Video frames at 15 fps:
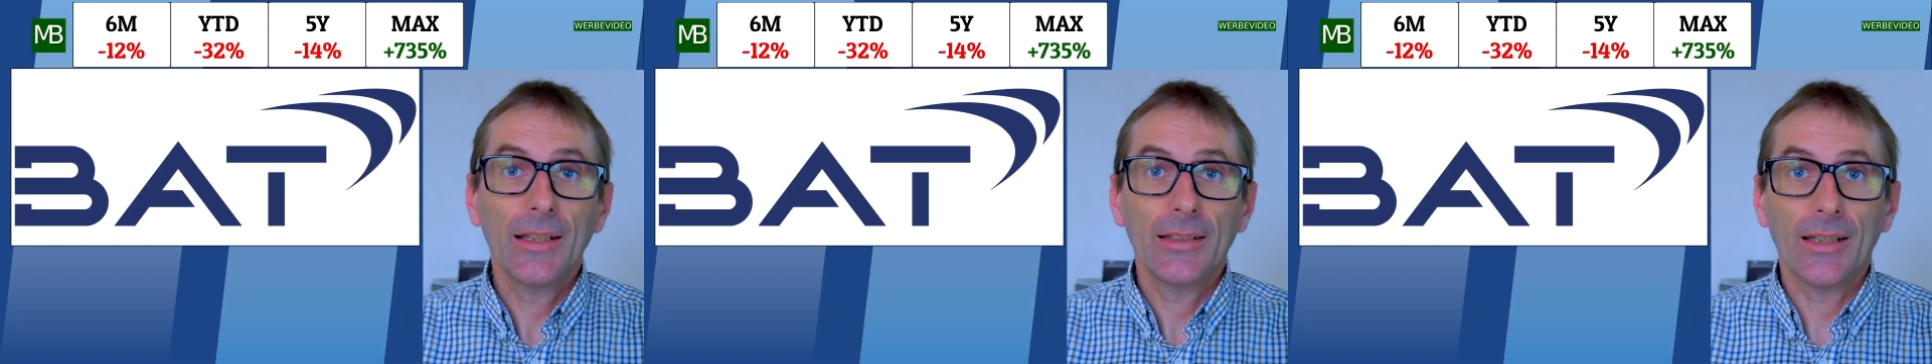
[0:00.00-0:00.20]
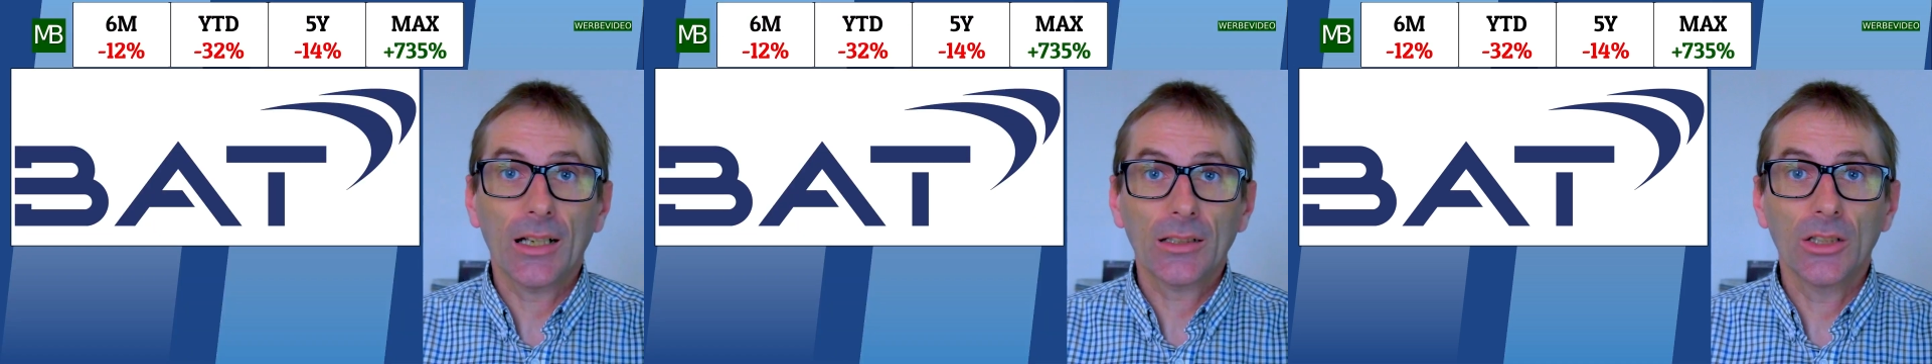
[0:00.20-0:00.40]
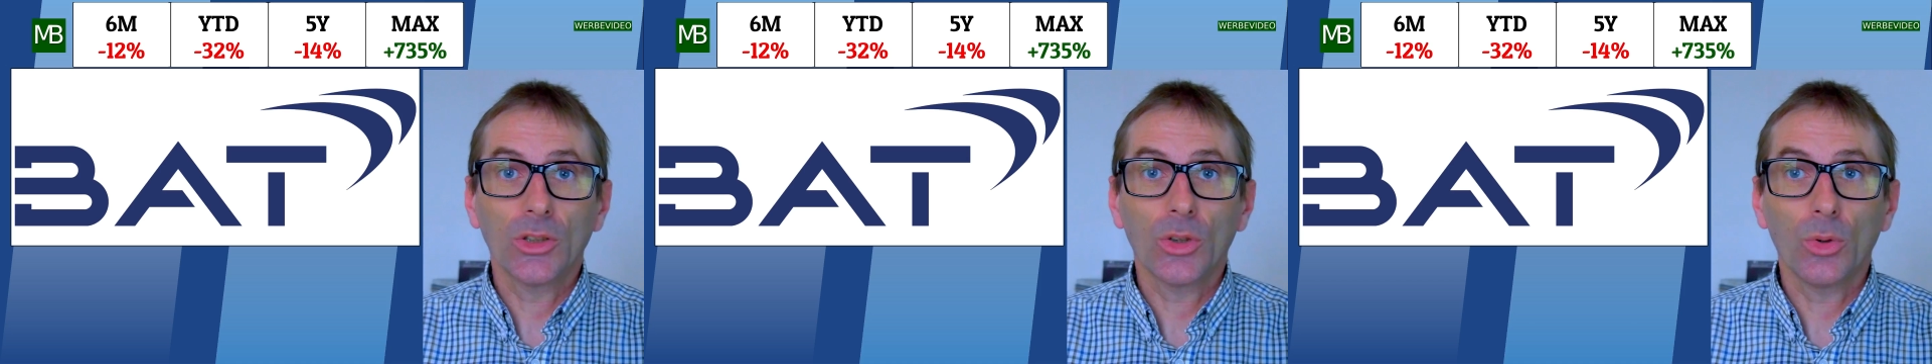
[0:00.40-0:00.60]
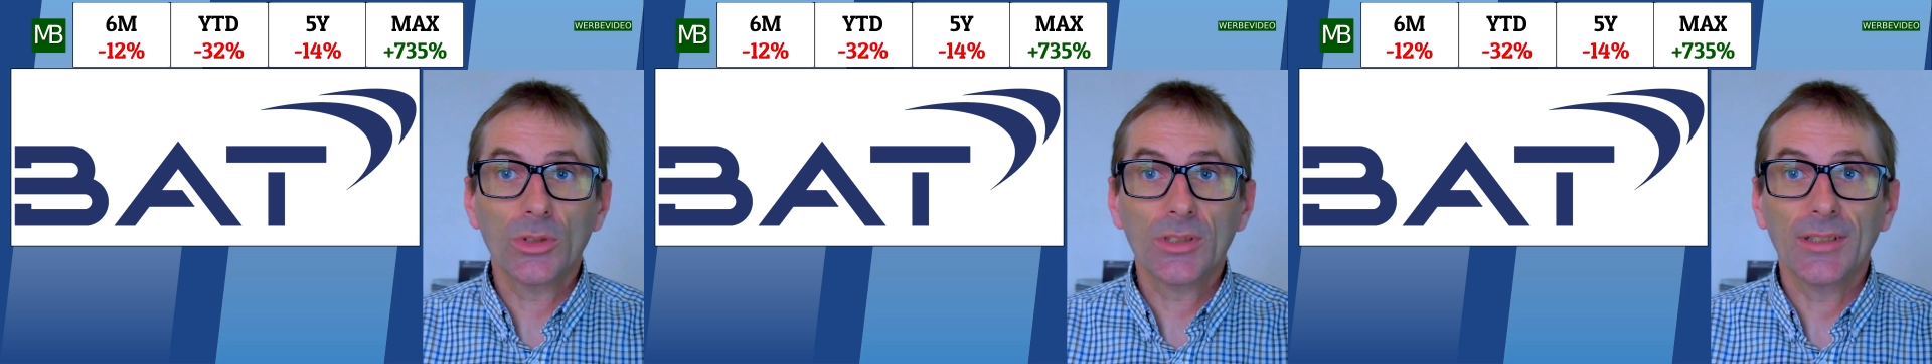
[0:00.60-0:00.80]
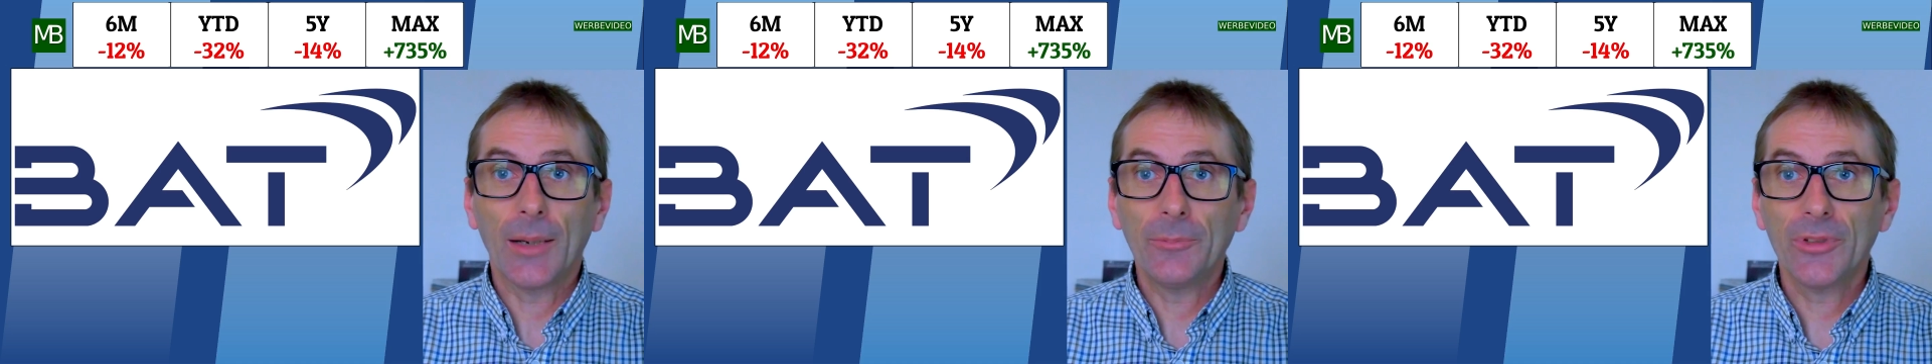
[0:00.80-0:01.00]
nach dem
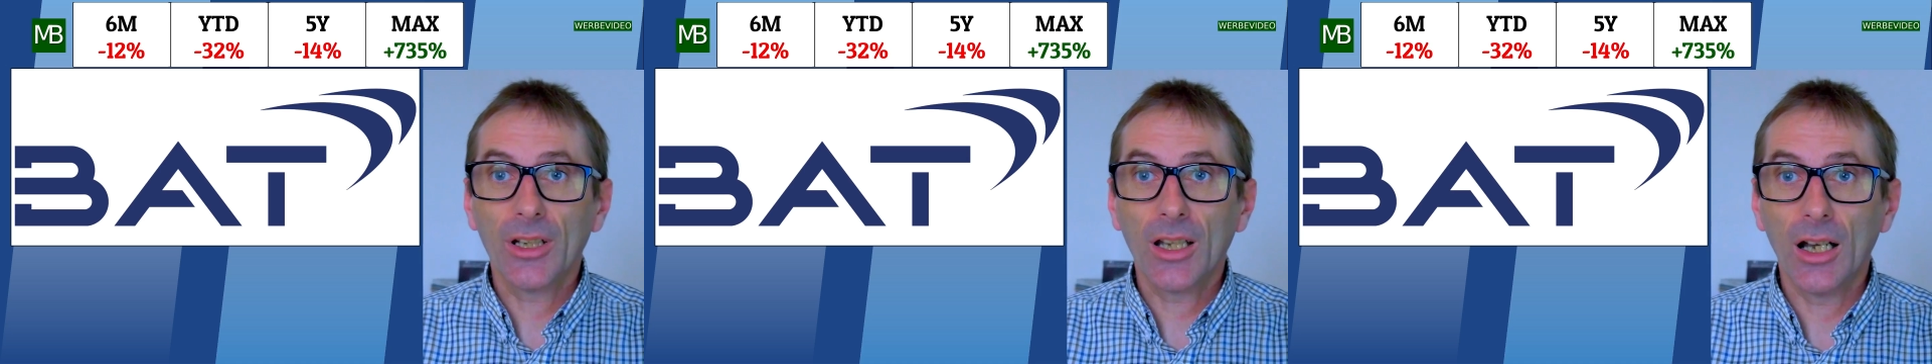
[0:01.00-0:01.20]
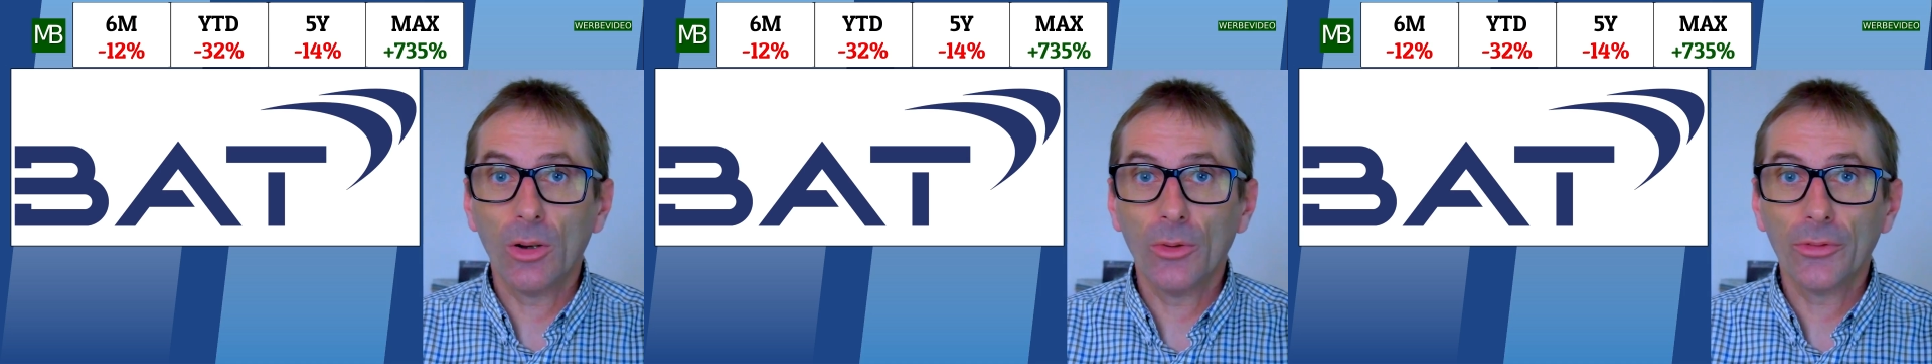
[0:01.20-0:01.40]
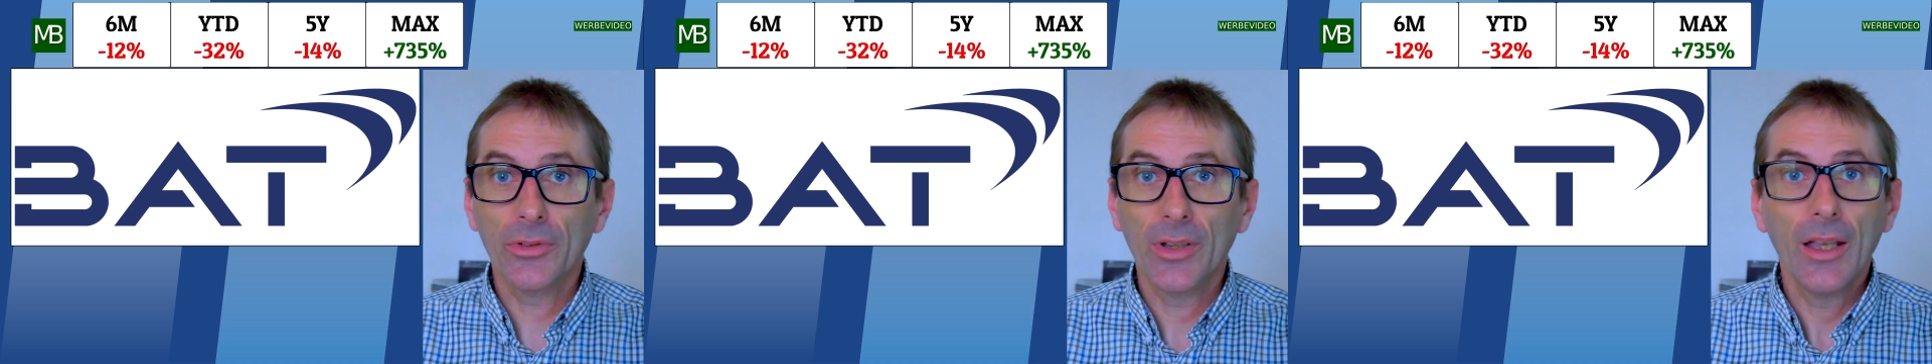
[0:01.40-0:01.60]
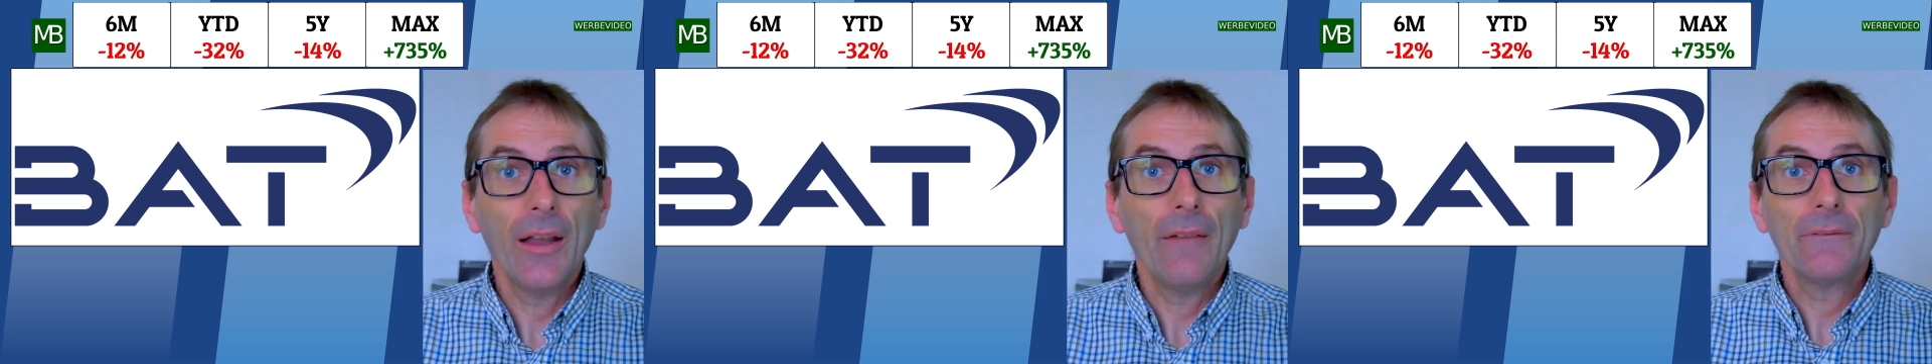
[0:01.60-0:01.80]
großen Abverkauf.